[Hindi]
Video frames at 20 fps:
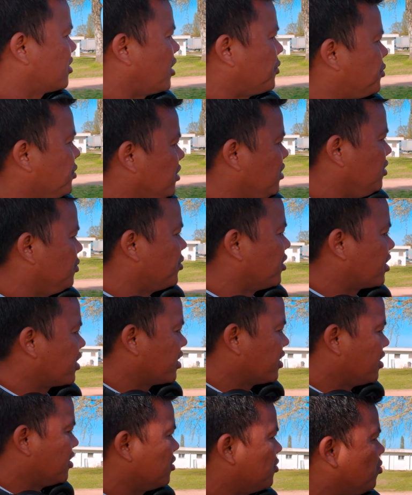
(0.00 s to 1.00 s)
काफ़ी बड़ा
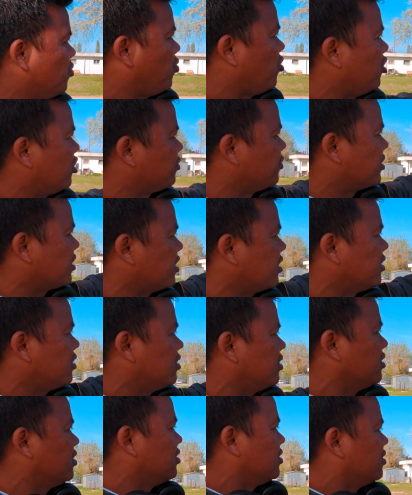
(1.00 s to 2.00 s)
है ये बहुत बड़ा
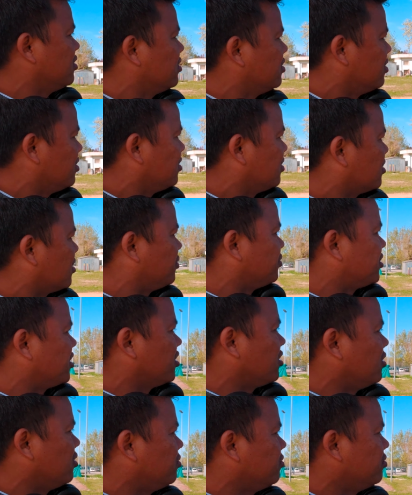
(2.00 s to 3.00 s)
है कम से
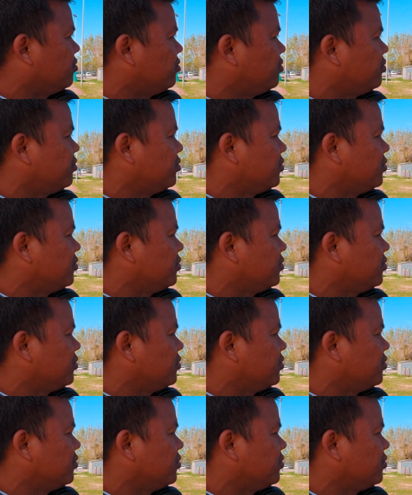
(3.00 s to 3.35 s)
कम